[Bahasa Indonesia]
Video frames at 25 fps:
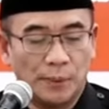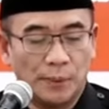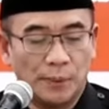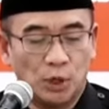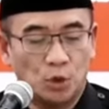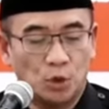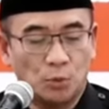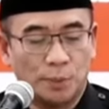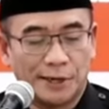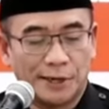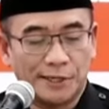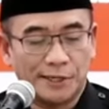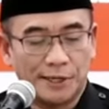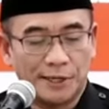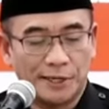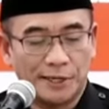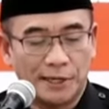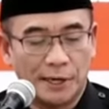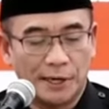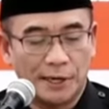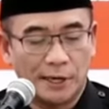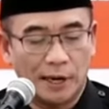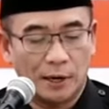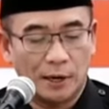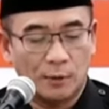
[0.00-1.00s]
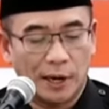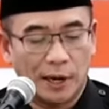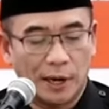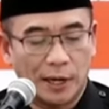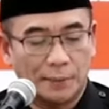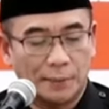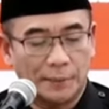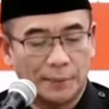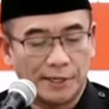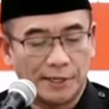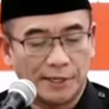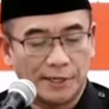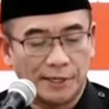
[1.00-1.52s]
Pemilu Presiden dan
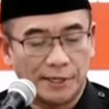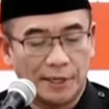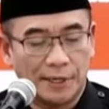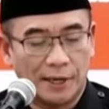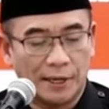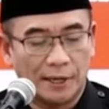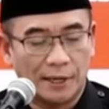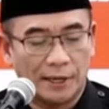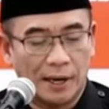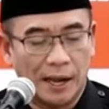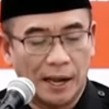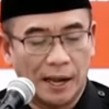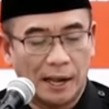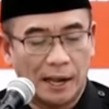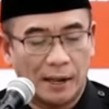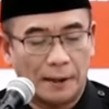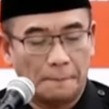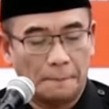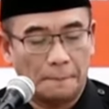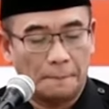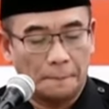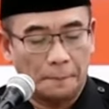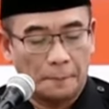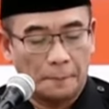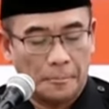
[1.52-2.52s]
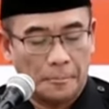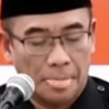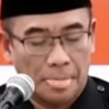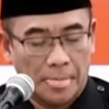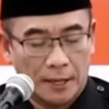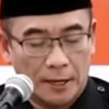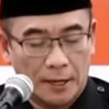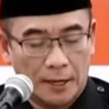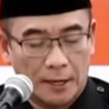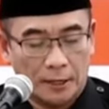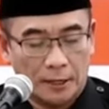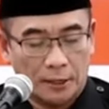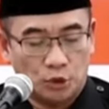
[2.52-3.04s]
Wakil Presiden A.
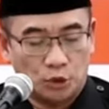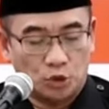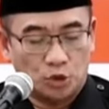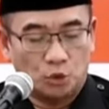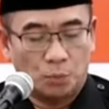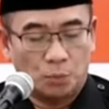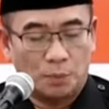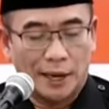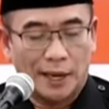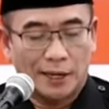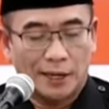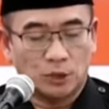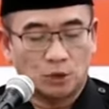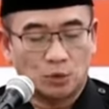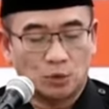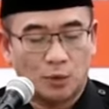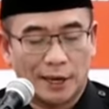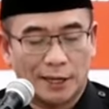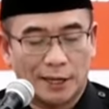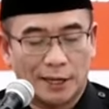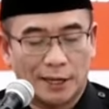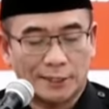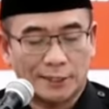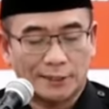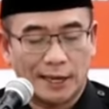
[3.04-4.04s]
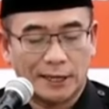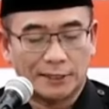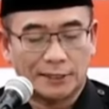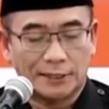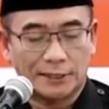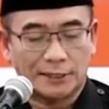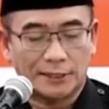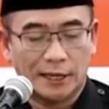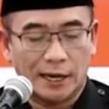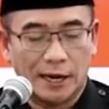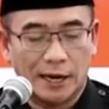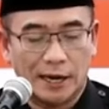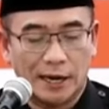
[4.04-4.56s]
Jumlah suara sah
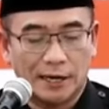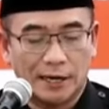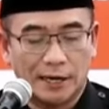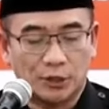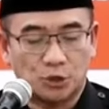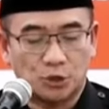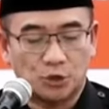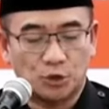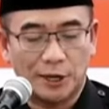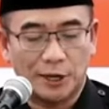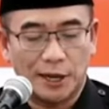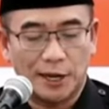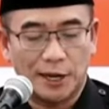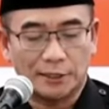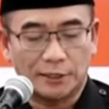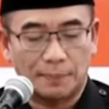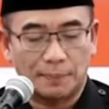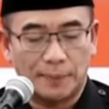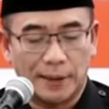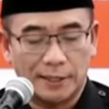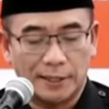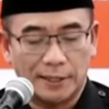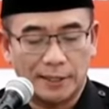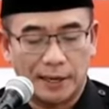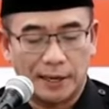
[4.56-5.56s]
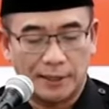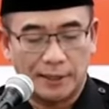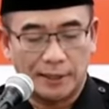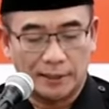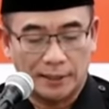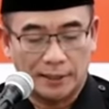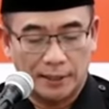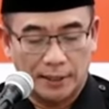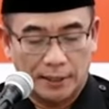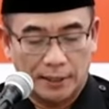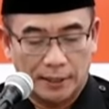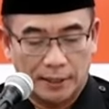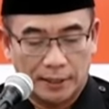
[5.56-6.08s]
secara nasional sebanyak
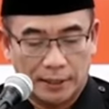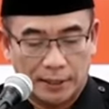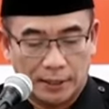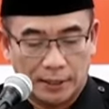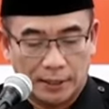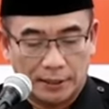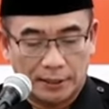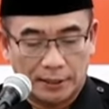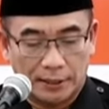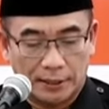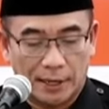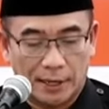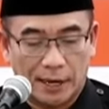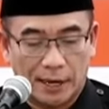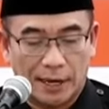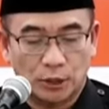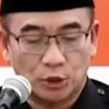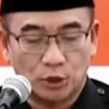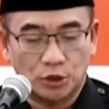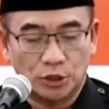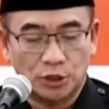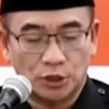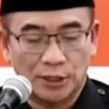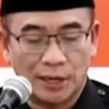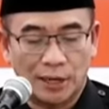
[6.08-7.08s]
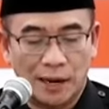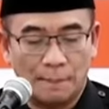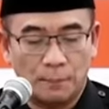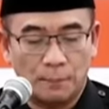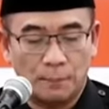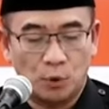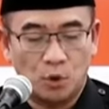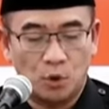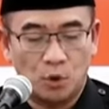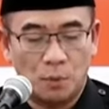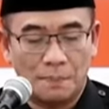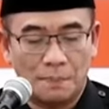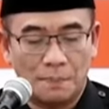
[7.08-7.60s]
164
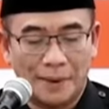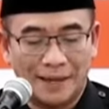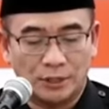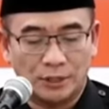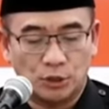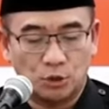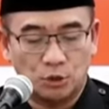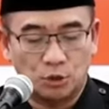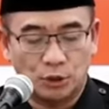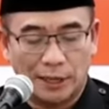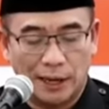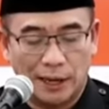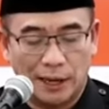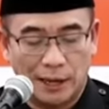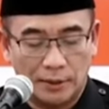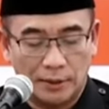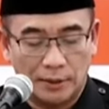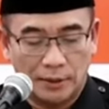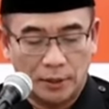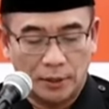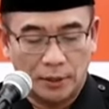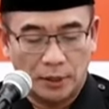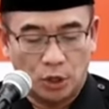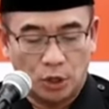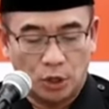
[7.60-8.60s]
juta